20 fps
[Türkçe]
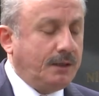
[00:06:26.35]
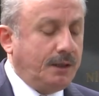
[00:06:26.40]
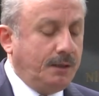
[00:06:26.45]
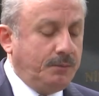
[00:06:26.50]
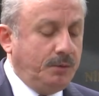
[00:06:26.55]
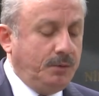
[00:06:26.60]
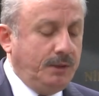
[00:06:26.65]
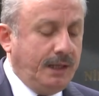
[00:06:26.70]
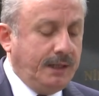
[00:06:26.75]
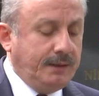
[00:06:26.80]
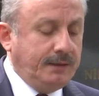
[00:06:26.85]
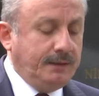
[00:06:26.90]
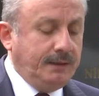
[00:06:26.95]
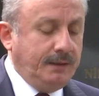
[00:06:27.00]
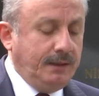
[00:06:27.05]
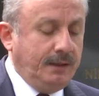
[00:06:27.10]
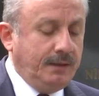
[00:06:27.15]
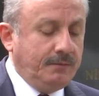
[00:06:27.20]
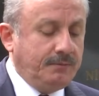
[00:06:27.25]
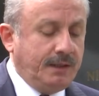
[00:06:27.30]

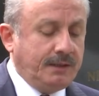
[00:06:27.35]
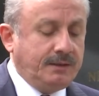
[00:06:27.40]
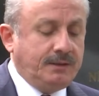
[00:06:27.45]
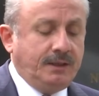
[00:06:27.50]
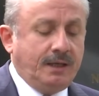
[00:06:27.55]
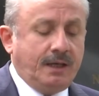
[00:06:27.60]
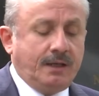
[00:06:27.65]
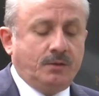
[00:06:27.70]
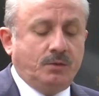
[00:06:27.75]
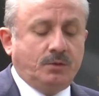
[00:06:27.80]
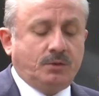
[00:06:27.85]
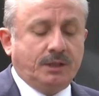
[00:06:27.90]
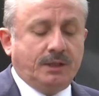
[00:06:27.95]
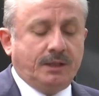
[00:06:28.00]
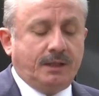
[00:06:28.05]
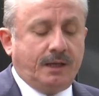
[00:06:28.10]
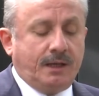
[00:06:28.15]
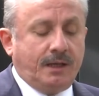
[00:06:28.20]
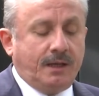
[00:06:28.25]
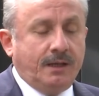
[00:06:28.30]
kabullendiği ve diğer
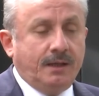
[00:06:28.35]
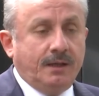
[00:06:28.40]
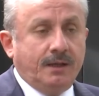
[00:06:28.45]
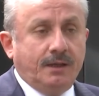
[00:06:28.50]
ülkelere